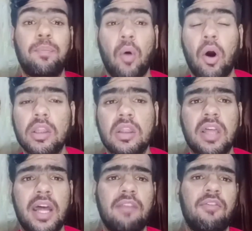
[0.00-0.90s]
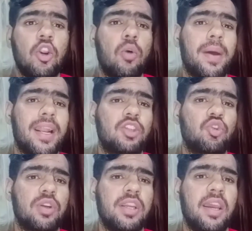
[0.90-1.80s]
बहुत सारे वीडियो बना
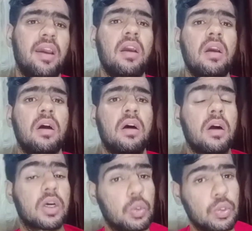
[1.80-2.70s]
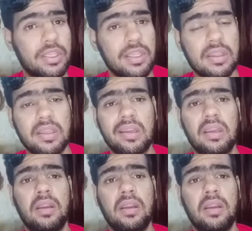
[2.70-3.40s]
चुकी है कुर्तीज़ की